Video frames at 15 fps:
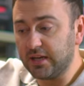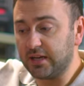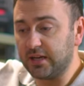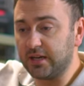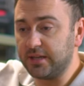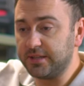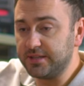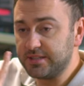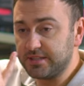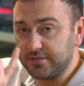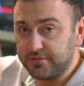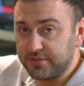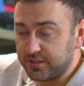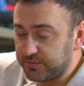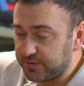А, из
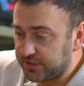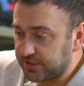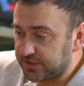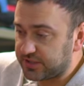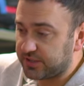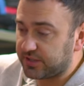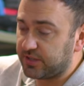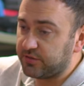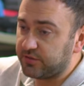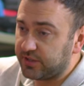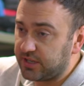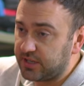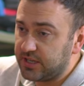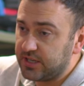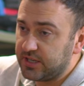фирменных
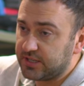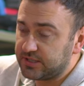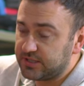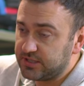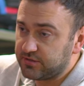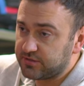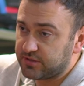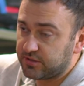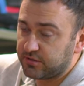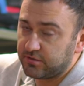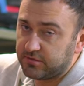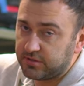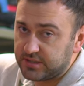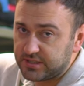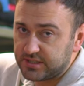технологий. Здесь
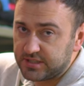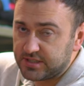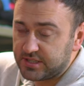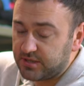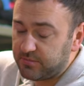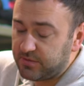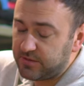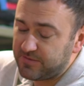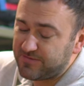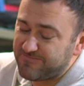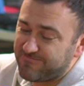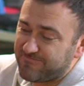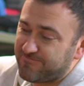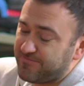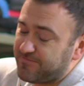установлена система
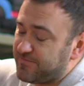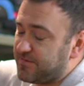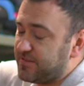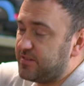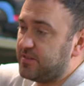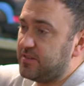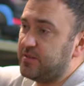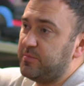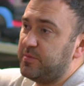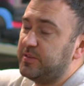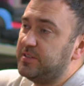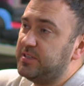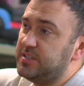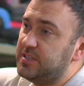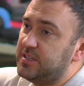
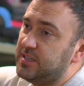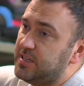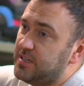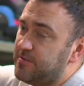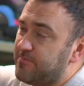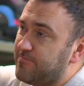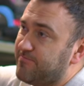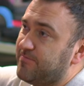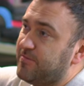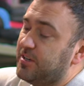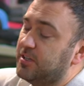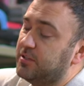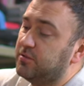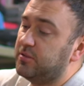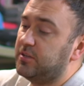дополнительная,
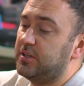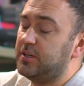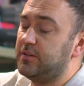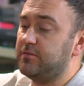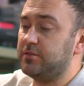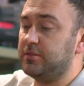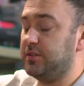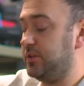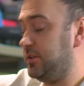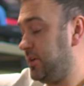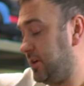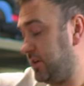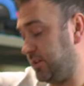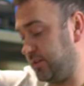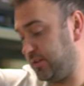которая, вот
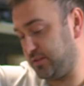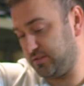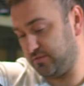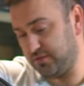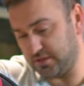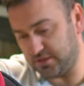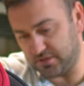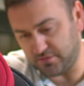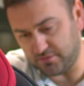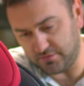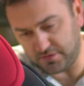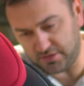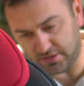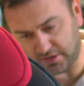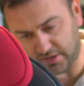она, она называется у
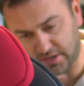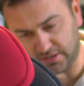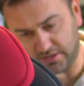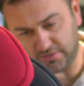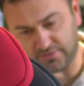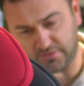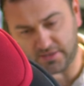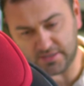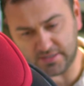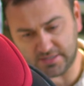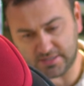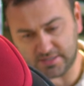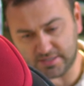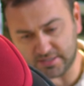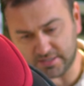них Advanced
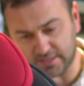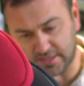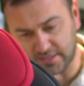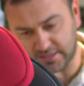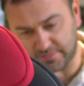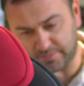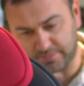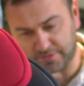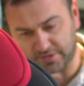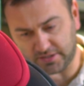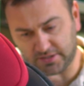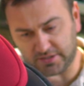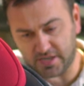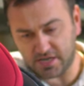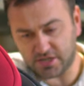Site
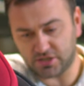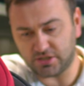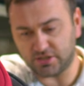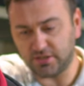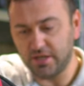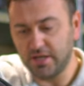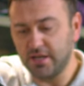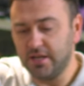Protection.